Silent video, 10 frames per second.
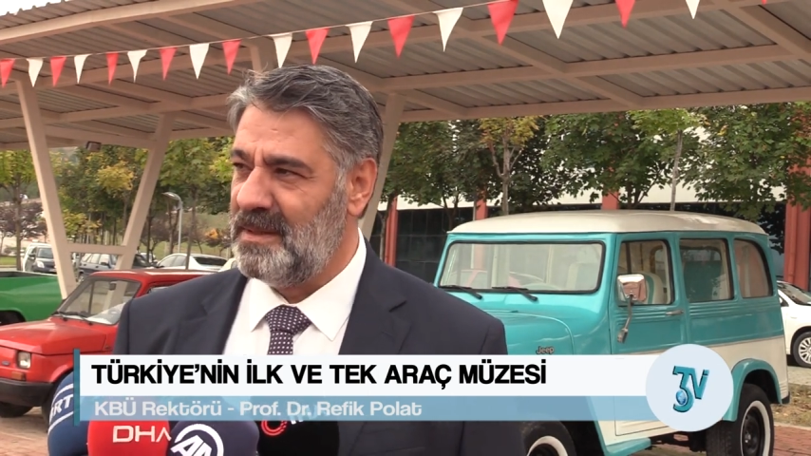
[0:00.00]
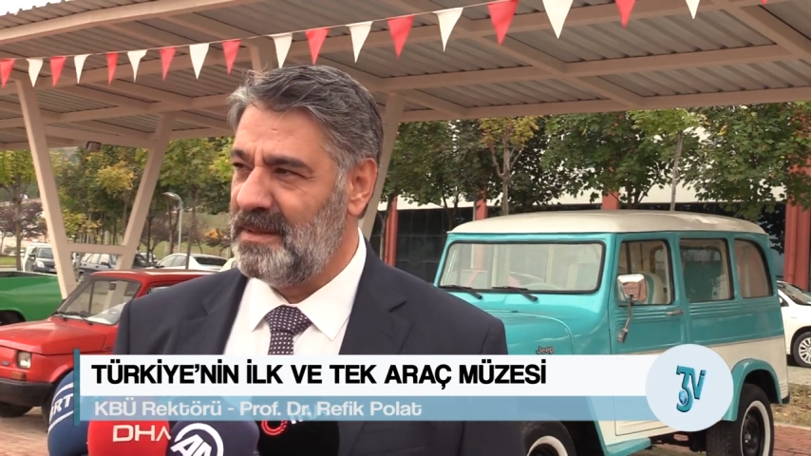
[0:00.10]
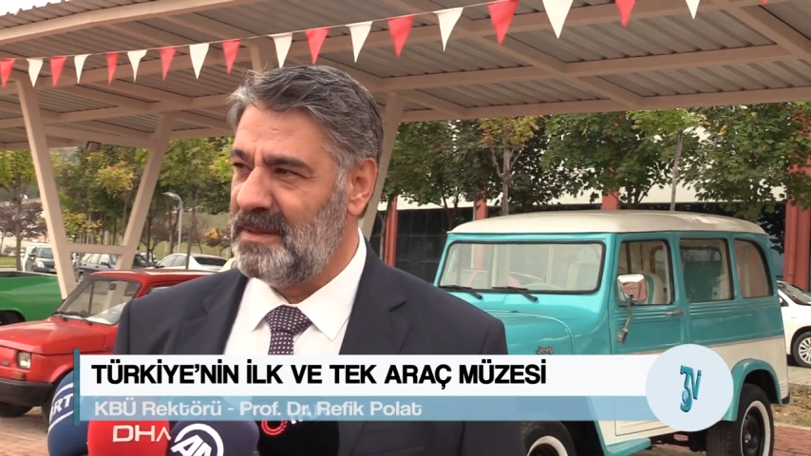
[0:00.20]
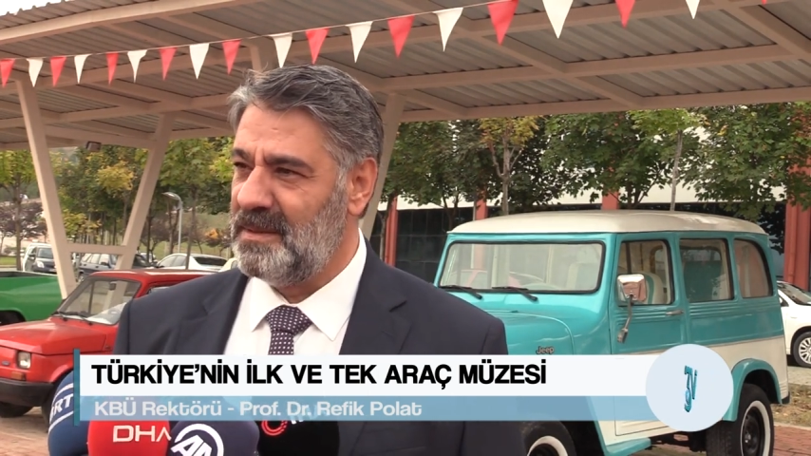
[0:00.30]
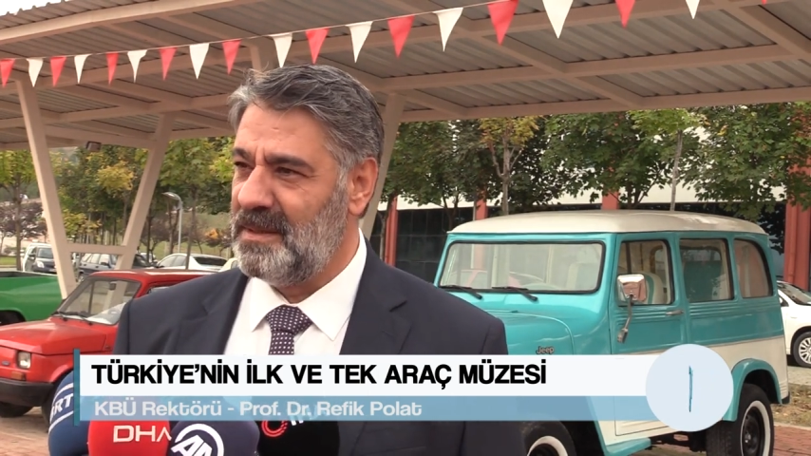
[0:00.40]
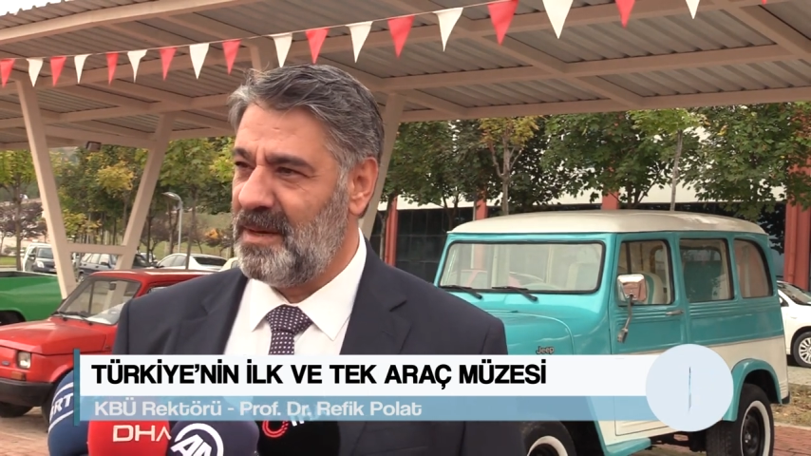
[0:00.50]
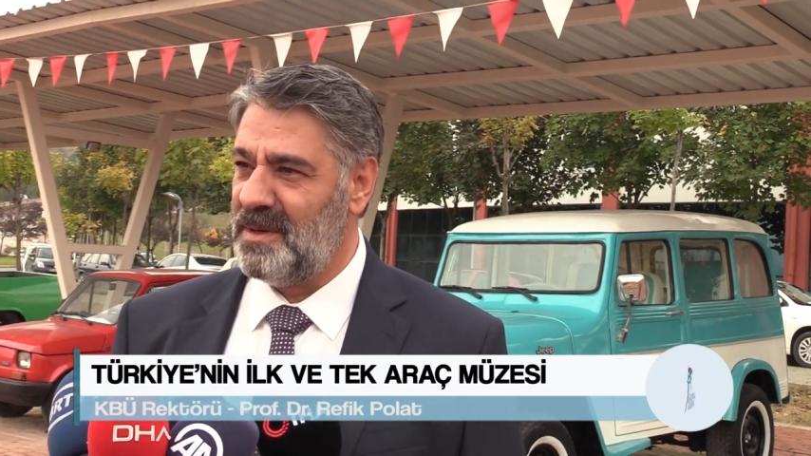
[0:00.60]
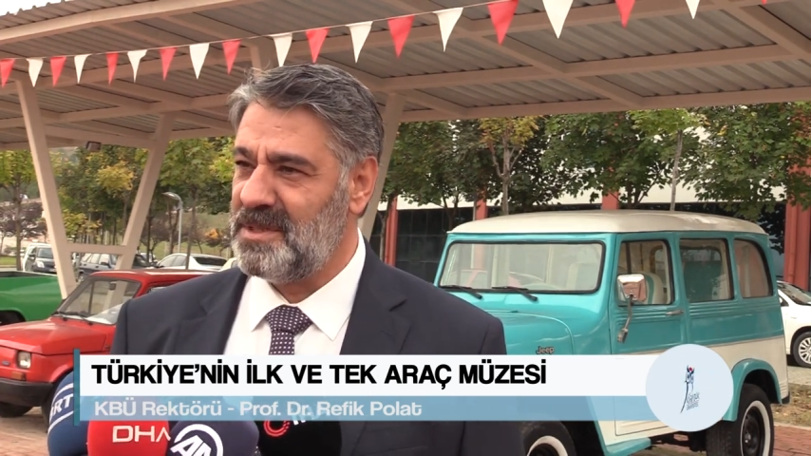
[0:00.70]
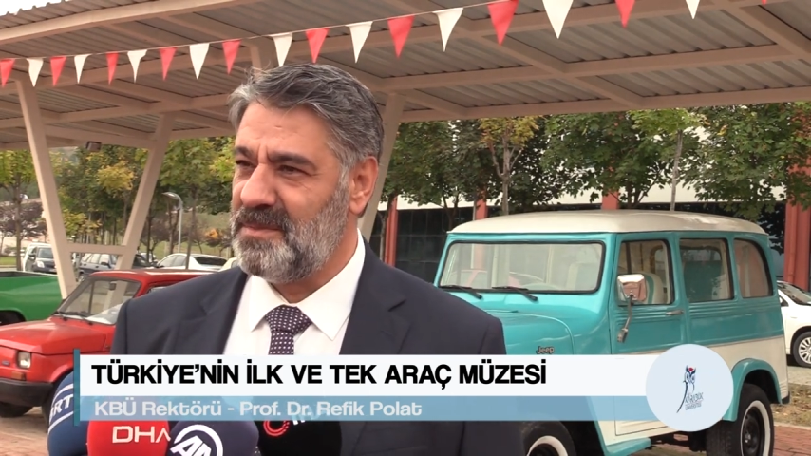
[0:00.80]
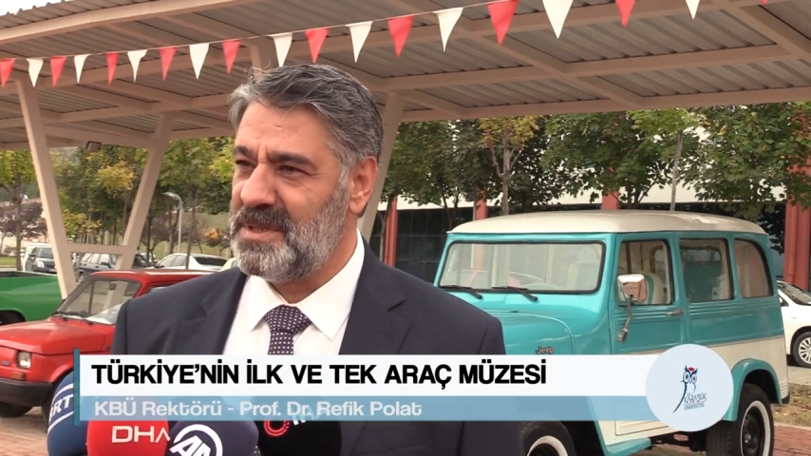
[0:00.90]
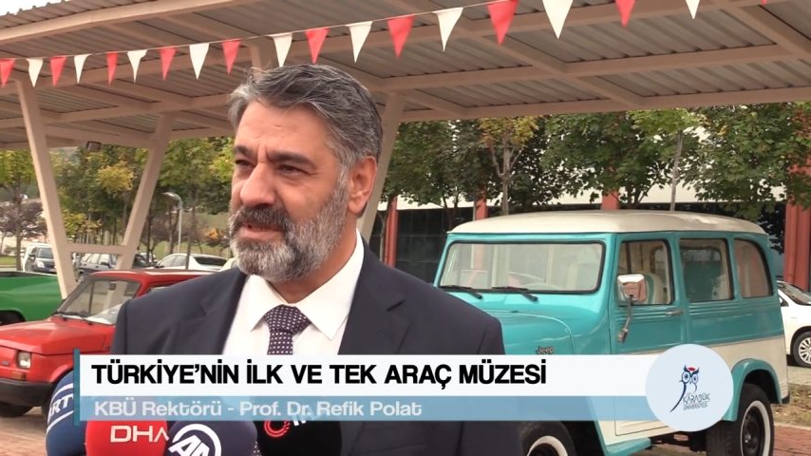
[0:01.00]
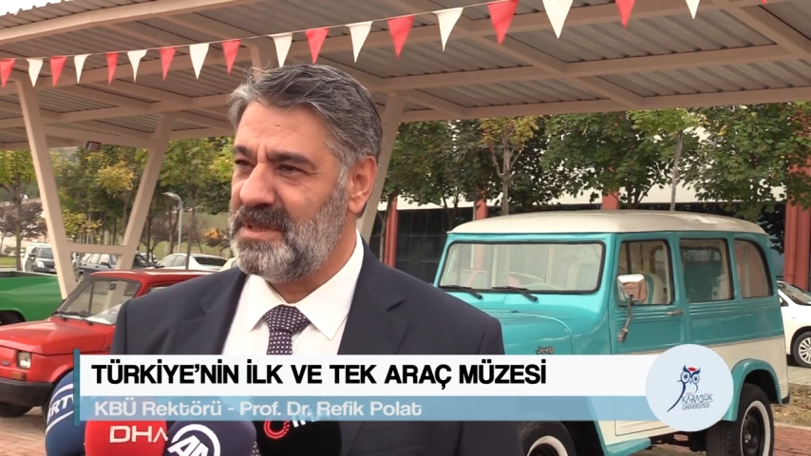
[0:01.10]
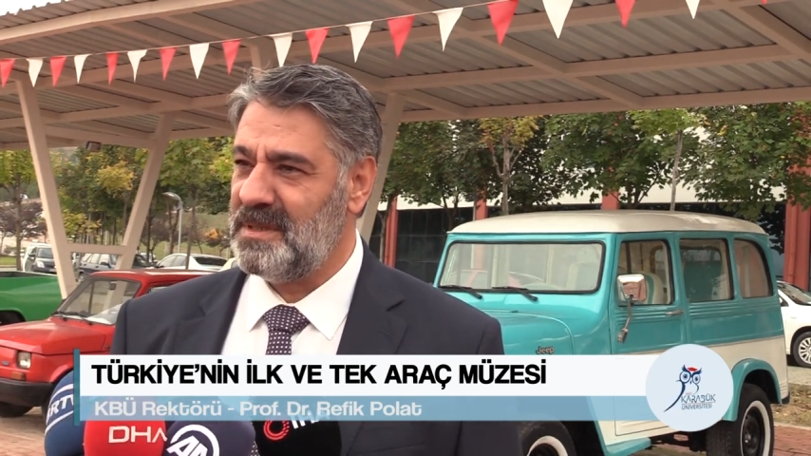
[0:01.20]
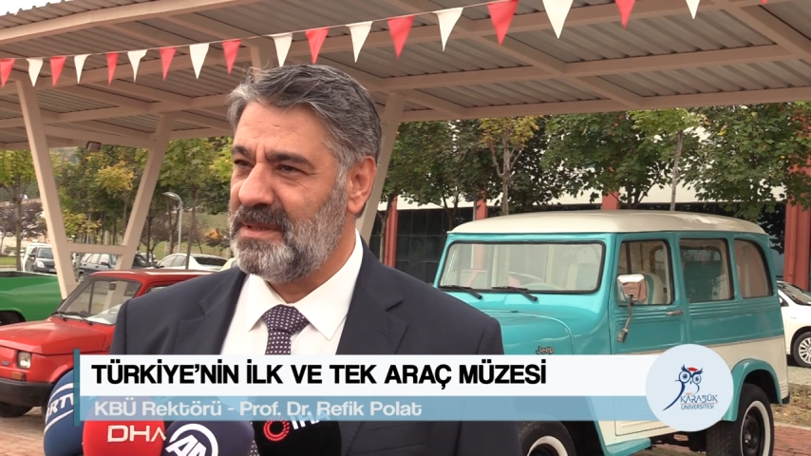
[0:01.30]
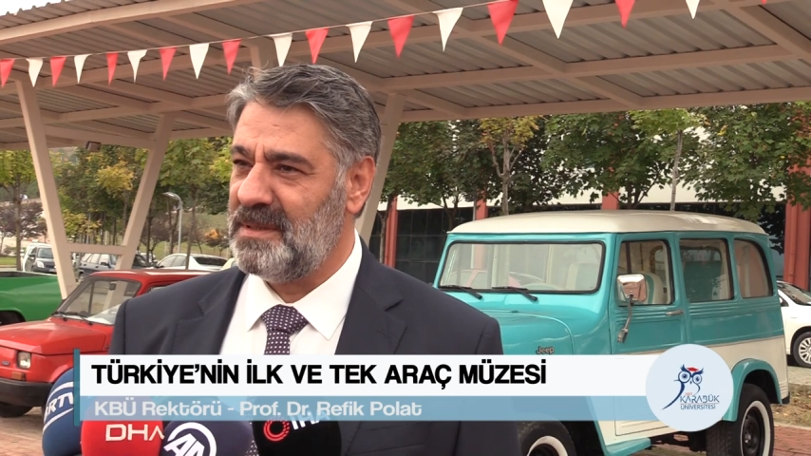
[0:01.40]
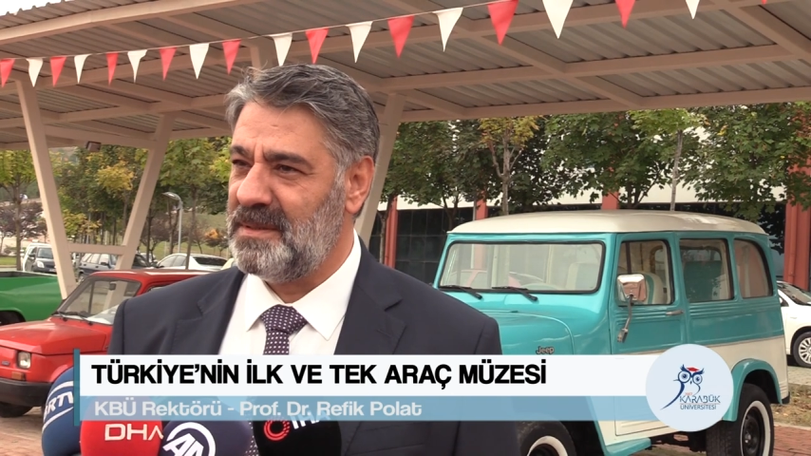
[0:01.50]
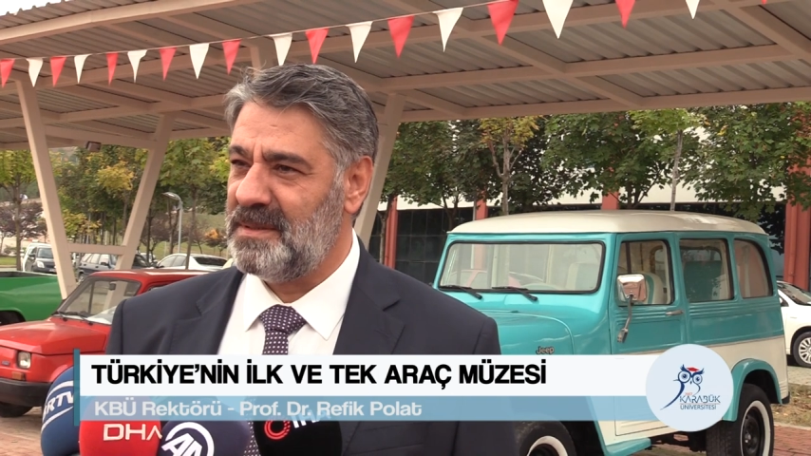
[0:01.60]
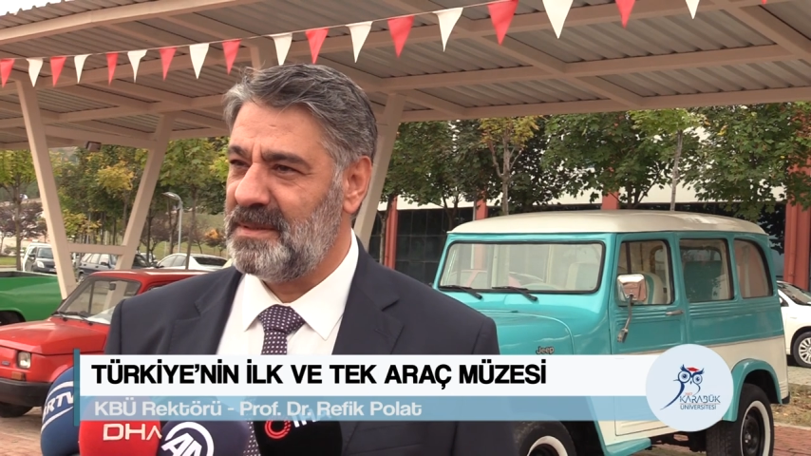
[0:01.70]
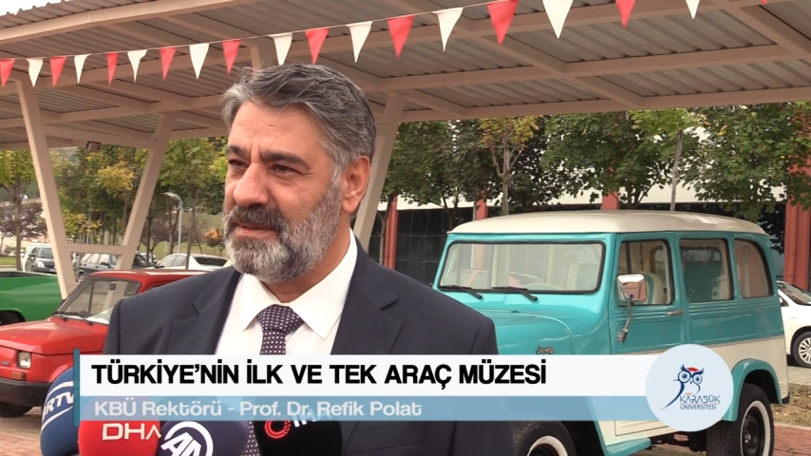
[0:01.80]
E, amacımız e,